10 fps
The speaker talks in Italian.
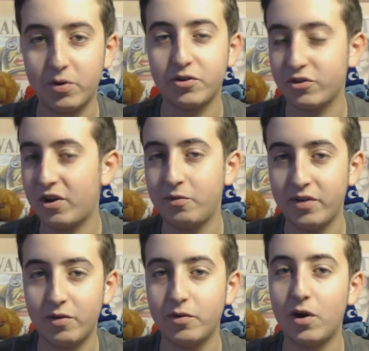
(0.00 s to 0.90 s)
questo sarà
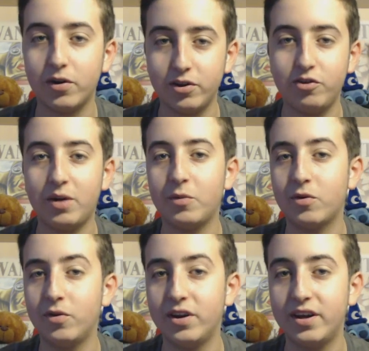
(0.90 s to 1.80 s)
un vero vlog diciamo, con,